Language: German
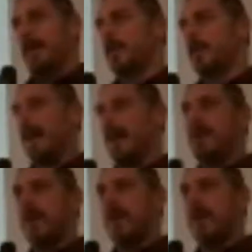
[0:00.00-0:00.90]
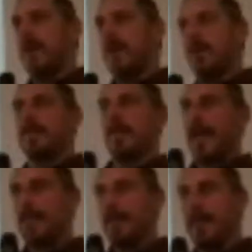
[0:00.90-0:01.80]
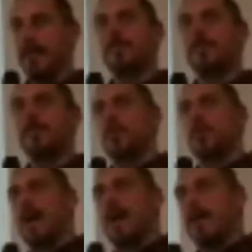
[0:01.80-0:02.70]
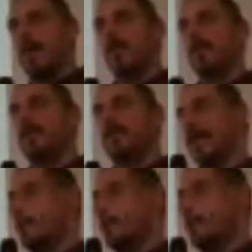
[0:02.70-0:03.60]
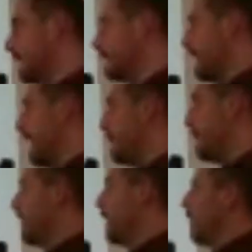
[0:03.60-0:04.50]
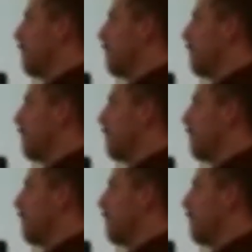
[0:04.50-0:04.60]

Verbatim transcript: Wir hatten uns Gedanken gemacht, wie wir das irgendwie reinbringen. Ist es ein Speicher oder wie decken wir das Ganze ab?